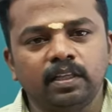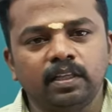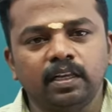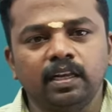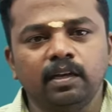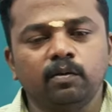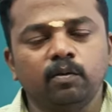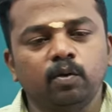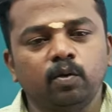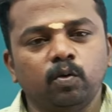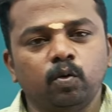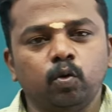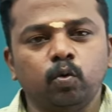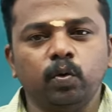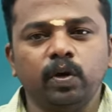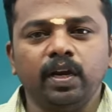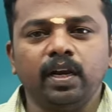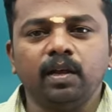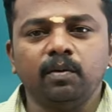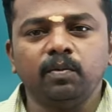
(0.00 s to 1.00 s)
இதுலேயே வரும்
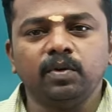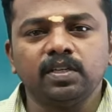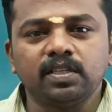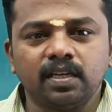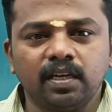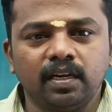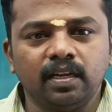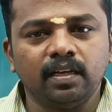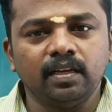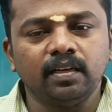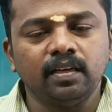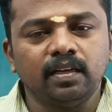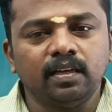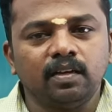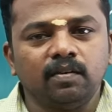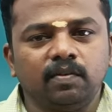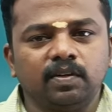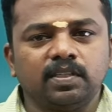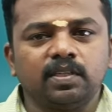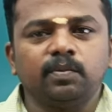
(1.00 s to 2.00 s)
டூ டி டைமென்ஷன்லேயே
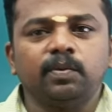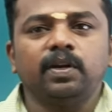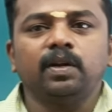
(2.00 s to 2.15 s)
ஃபர்ஸ்ட்